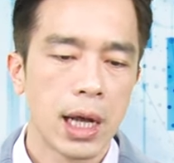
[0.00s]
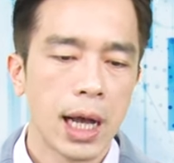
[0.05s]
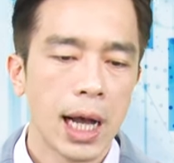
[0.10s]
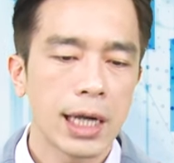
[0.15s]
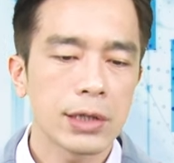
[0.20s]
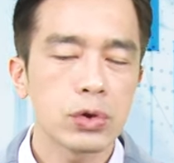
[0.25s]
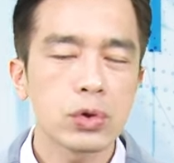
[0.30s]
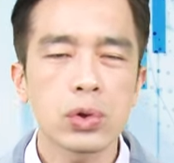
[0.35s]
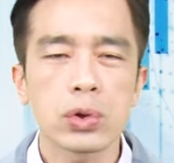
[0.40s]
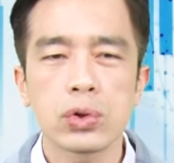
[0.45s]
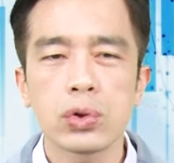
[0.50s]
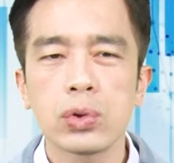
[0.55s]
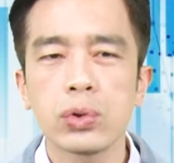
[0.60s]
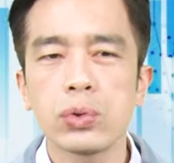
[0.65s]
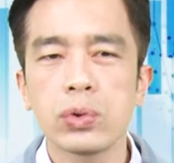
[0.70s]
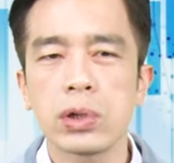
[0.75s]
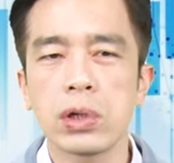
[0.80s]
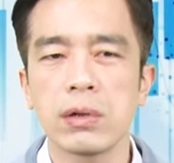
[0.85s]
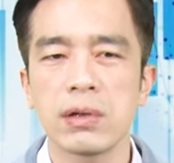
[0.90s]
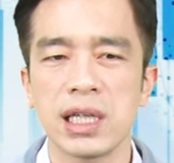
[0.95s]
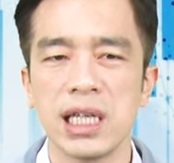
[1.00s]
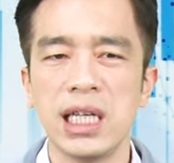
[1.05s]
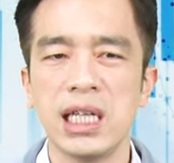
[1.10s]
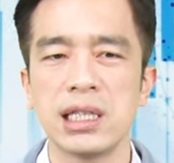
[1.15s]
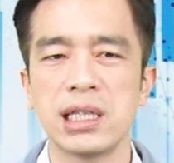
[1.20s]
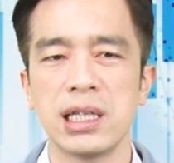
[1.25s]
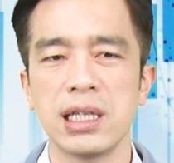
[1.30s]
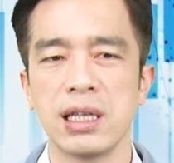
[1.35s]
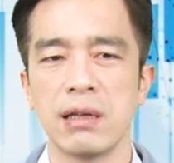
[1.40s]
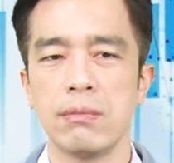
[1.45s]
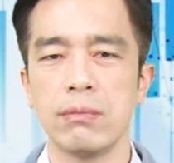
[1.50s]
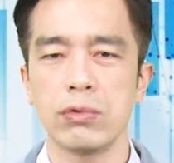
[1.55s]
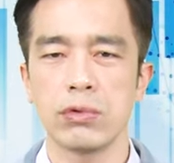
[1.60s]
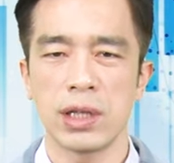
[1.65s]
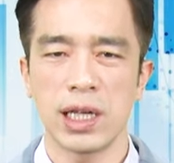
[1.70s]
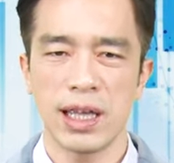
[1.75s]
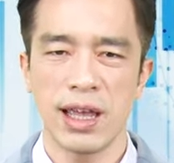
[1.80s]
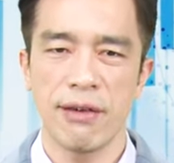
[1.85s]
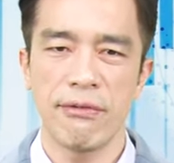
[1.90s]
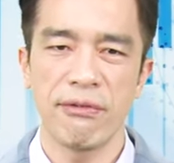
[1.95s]
它做触控液晶萤幕
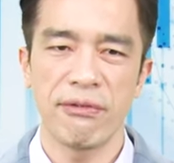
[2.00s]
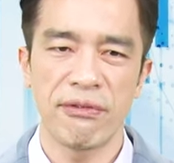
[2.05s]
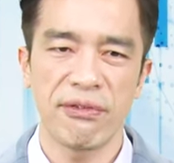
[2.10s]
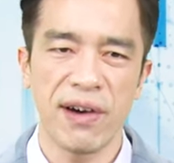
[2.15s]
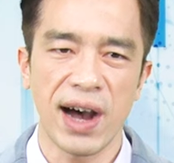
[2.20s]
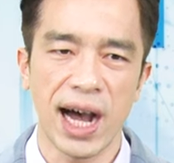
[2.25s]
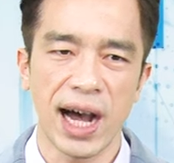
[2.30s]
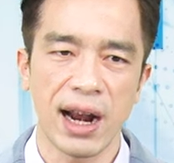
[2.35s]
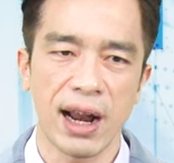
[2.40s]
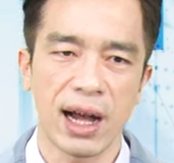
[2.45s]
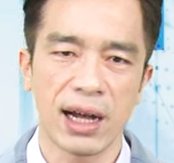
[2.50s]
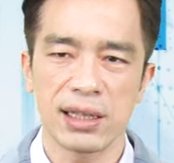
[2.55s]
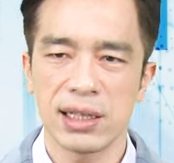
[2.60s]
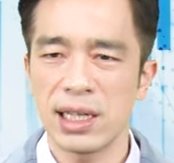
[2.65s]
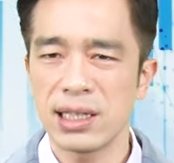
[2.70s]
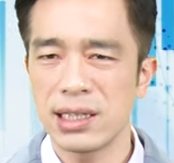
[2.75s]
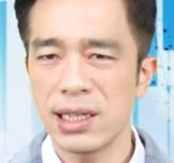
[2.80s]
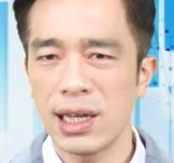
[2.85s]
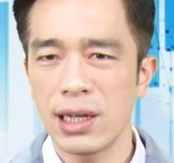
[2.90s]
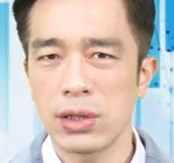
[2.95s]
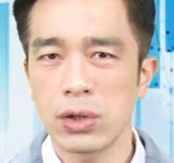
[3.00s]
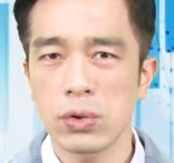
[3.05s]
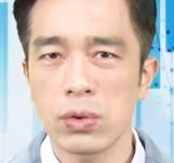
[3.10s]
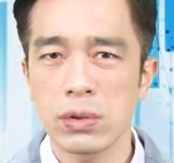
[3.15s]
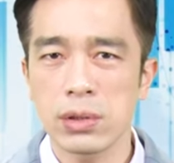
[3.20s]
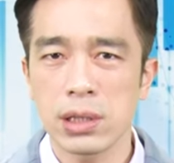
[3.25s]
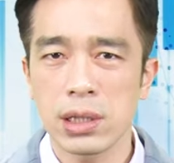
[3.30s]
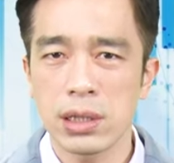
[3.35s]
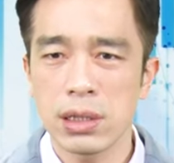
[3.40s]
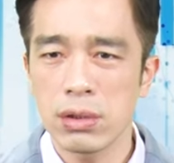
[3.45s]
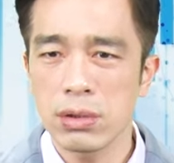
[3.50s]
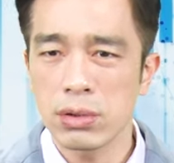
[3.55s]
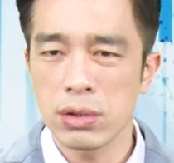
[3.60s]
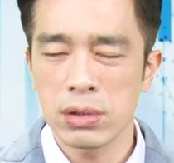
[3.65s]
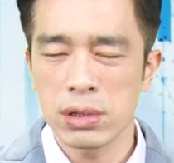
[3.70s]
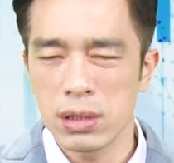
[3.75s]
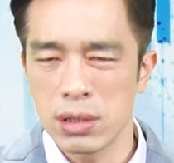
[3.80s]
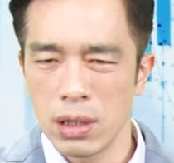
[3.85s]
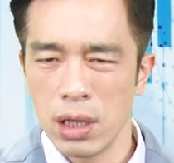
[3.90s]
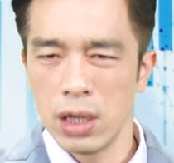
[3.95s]
的研发啦。它现在很多车用
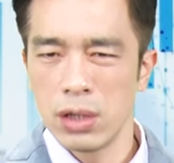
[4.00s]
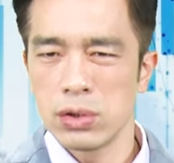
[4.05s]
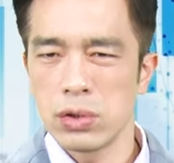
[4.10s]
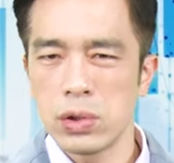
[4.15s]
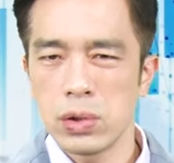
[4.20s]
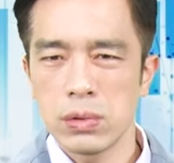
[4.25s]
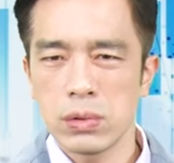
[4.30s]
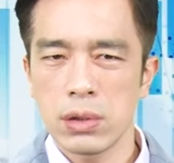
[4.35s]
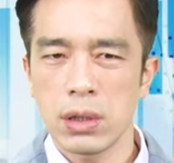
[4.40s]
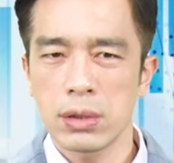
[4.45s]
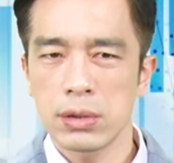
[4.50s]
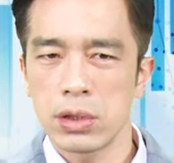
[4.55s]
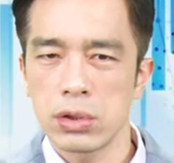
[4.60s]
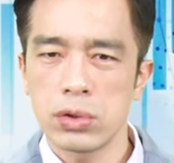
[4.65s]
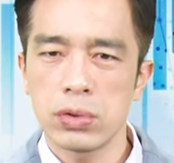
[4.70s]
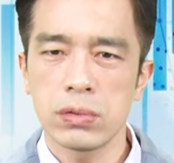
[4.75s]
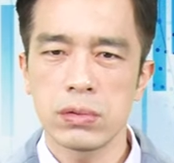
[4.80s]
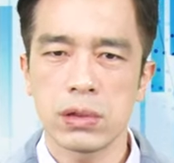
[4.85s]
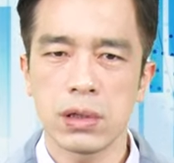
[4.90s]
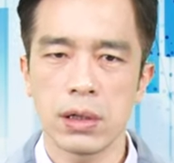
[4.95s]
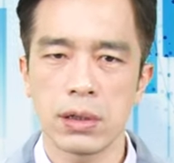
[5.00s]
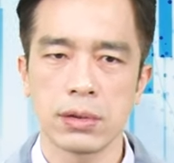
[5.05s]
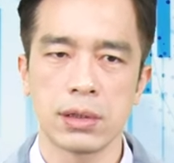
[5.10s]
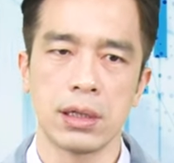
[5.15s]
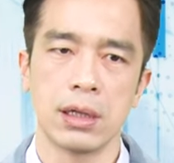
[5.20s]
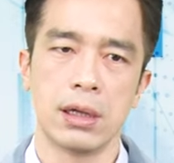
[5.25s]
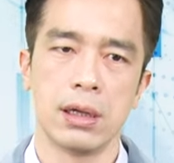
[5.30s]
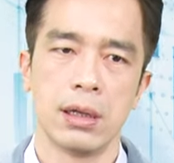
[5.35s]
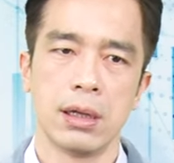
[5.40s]
都是触控的，触控的，